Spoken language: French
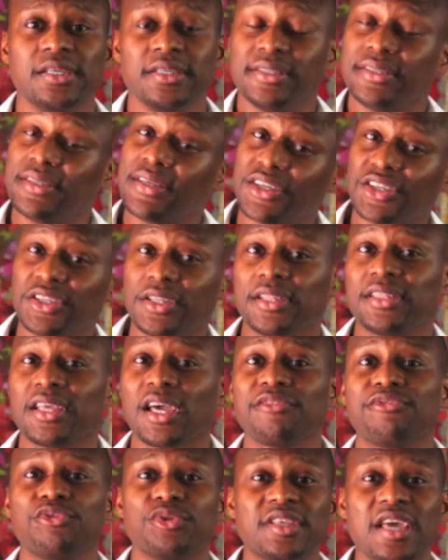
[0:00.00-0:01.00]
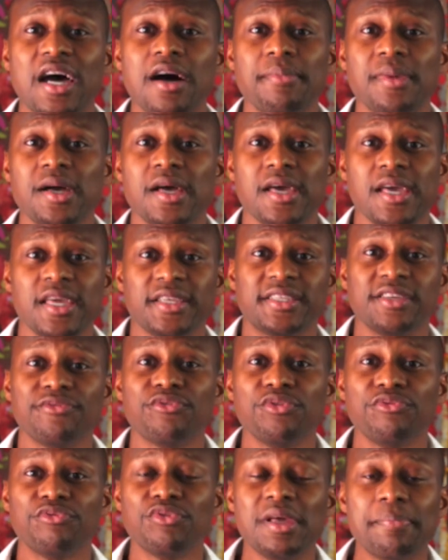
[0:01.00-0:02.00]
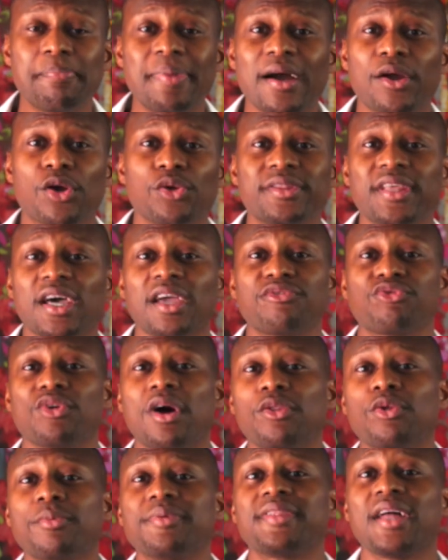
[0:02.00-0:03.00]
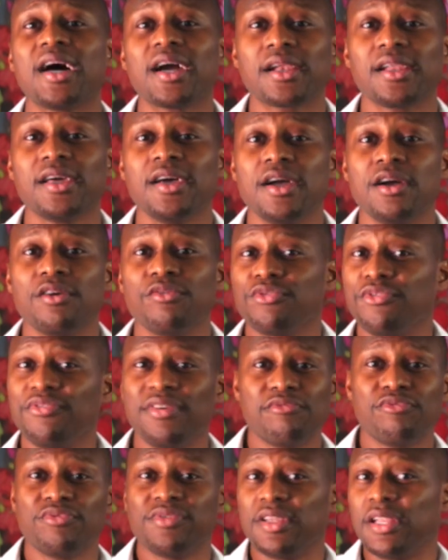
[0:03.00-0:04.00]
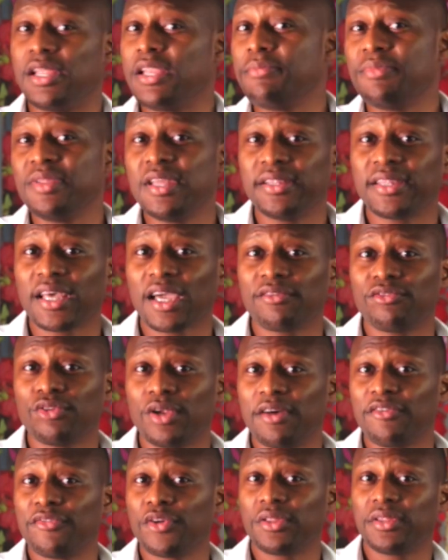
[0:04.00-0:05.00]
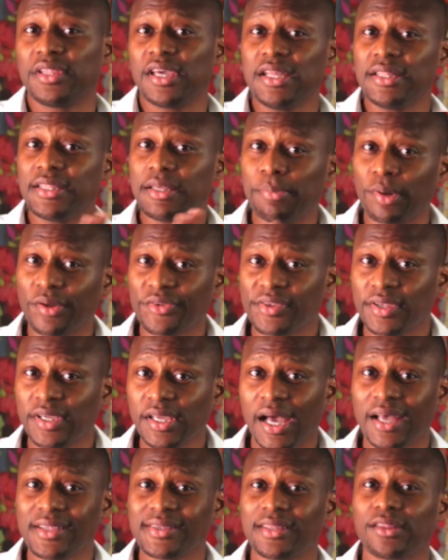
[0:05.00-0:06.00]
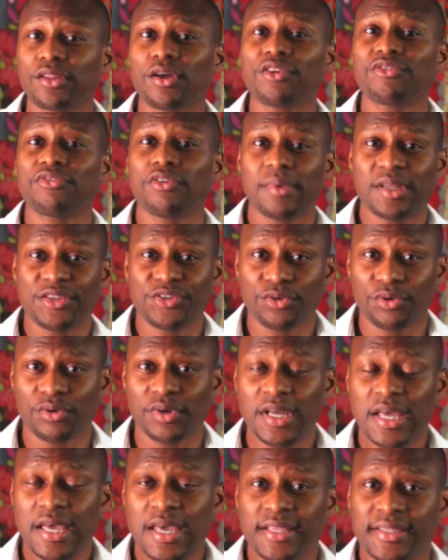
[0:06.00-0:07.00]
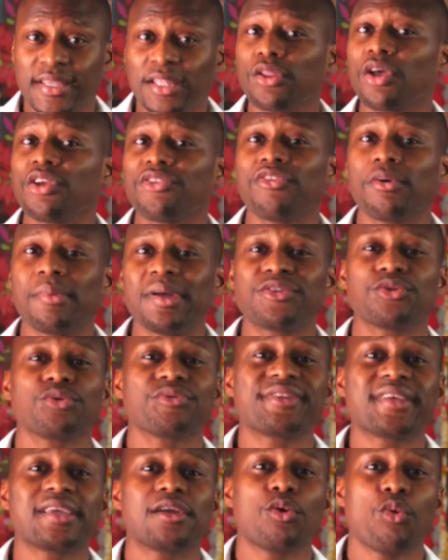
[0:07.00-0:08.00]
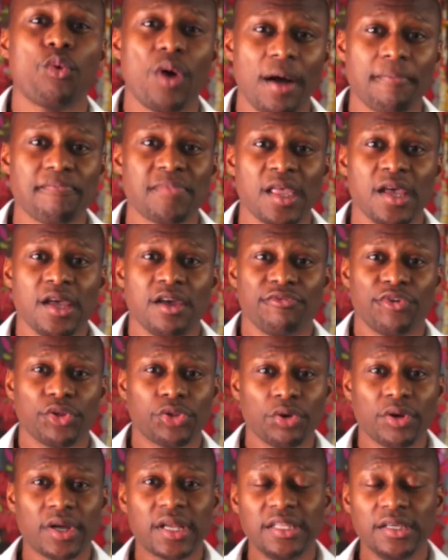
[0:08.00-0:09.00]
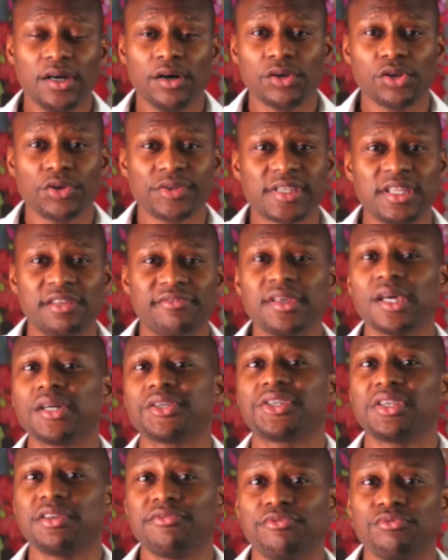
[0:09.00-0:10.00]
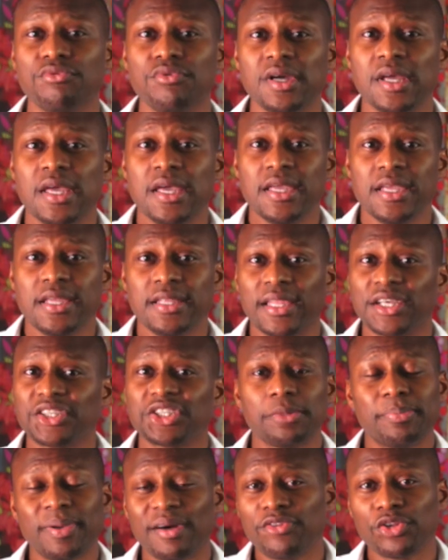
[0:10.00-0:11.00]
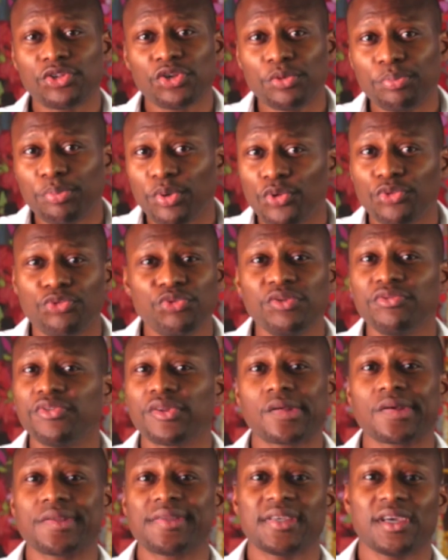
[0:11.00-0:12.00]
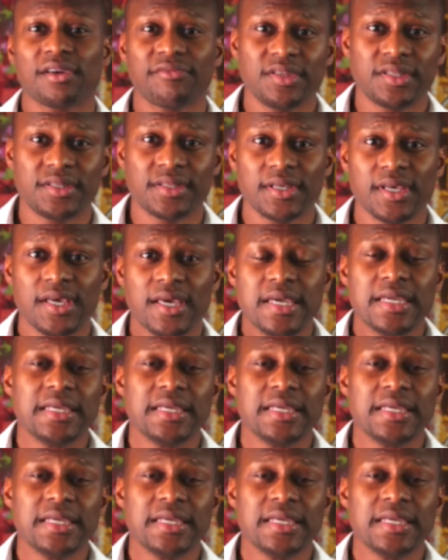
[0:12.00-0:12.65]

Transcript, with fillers: S'il s'agit d'un tarif haut de gamme, et si vous ne voulez pas que le tarif soit un obstacle, vous devez vous éliminer le tarif de votre tête et penser à cette transformation. Cette transformation, c'est quoi votre client, lorsqu'il vient chez vous, il n'achète pas votre produit ou votre service.